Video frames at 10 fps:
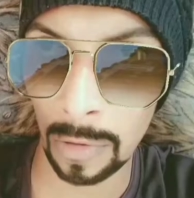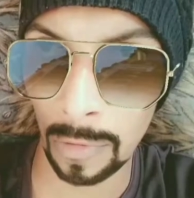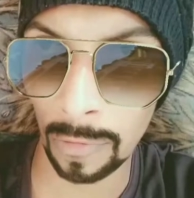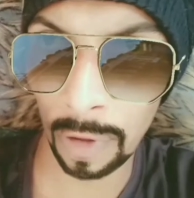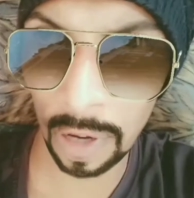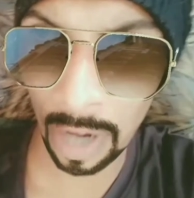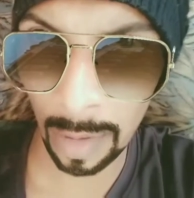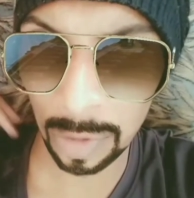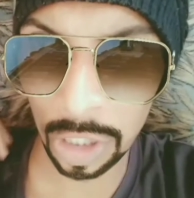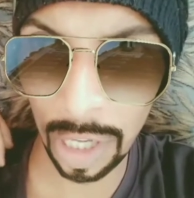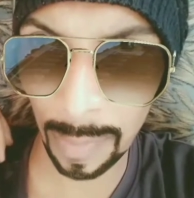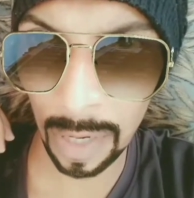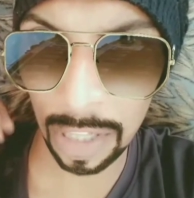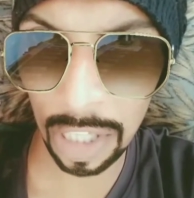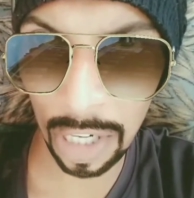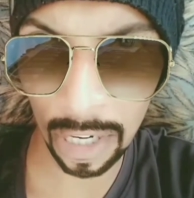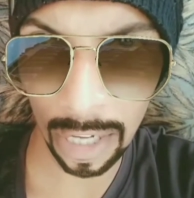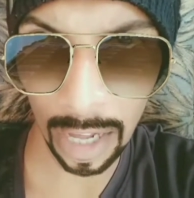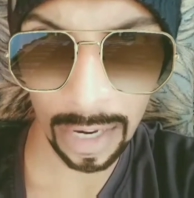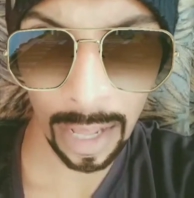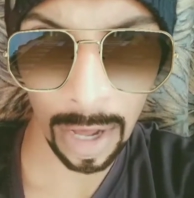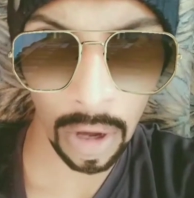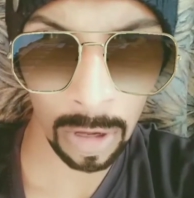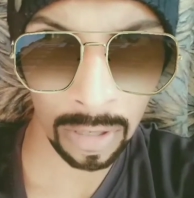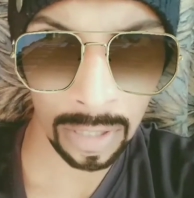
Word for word: फिर राम जी ने अपना तीर निकाला और